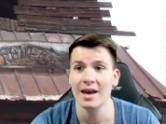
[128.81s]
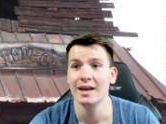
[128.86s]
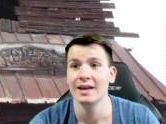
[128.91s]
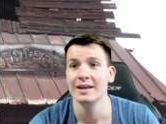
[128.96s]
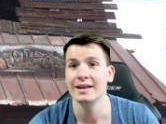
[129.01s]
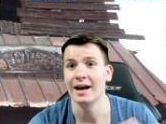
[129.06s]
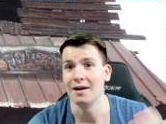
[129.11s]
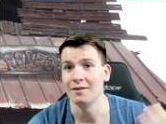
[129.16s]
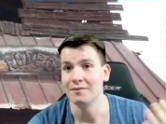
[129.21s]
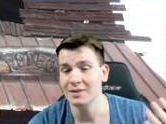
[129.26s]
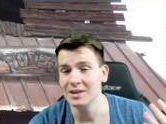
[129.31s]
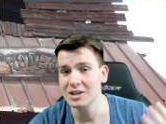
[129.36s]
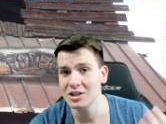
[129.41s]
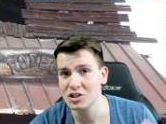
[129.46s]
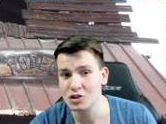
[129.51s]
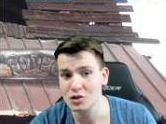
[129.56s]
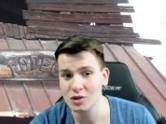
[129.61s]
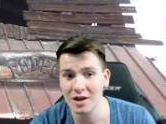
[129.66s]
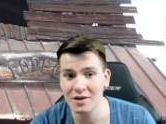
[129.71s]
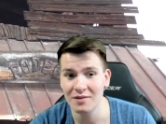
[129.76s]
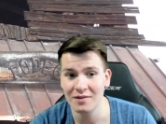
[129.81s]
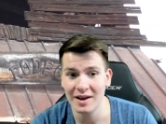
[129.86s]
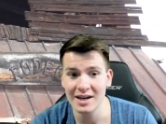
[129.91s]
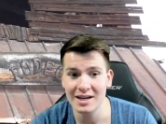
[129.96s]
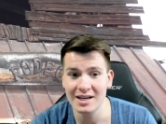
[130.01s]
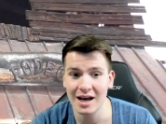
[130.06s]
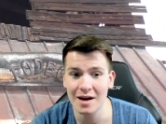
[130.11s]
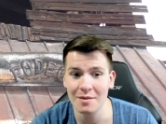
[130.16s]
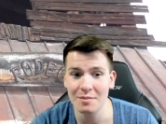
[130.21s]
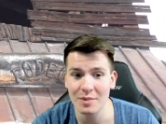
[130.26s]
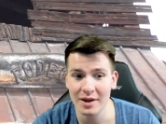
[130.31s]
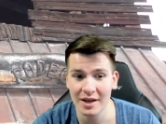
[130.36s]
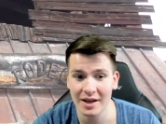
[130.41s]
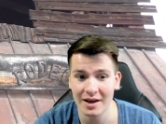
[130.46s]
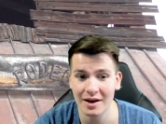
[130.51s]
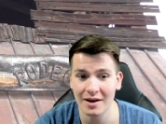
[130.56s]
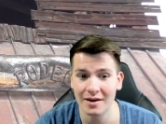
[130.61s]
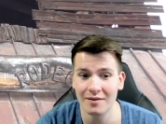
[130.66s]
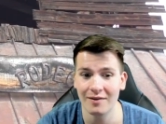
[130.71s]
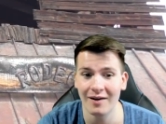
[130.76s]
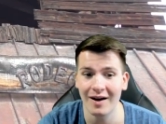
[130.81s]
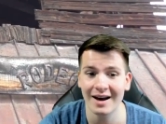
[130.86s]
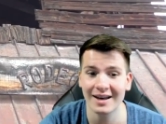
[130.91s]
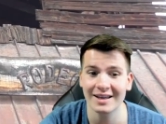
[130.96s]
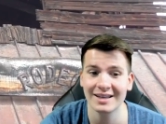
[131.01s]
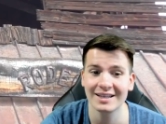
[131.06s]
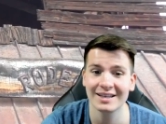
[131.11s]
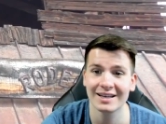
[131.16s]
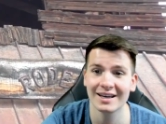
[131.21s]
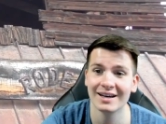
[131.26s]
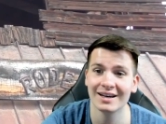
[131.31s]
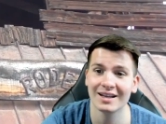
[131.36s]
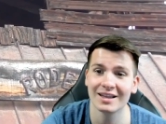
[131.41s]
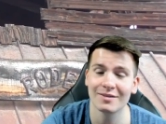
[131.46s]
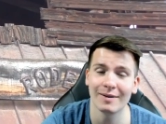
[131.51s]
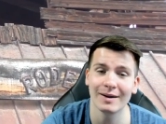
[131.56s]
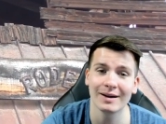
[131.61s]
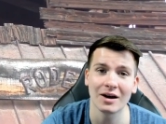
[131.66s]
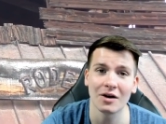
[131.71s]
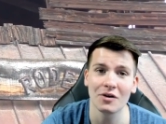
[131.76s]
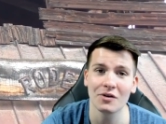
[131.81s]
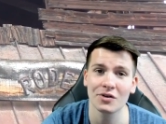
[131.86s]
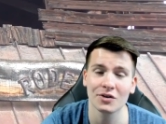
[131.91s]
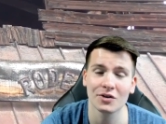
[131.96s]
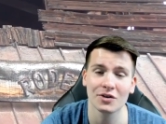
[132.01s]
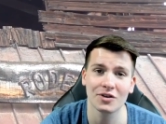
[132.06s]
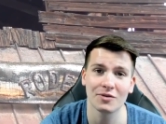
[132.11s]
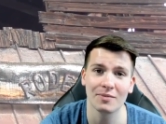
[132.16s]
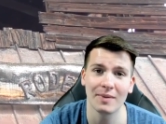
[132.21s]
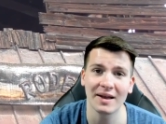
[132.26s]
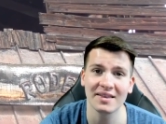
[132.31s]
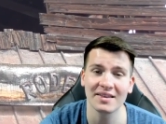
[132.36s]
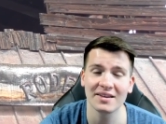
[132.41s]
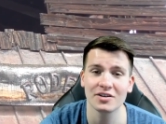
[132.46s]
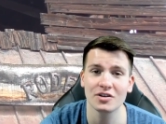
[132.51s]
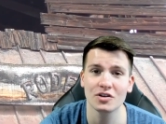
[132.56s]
Ja, wie ich schon erwähnt habe, äh, war ich 2020 äh,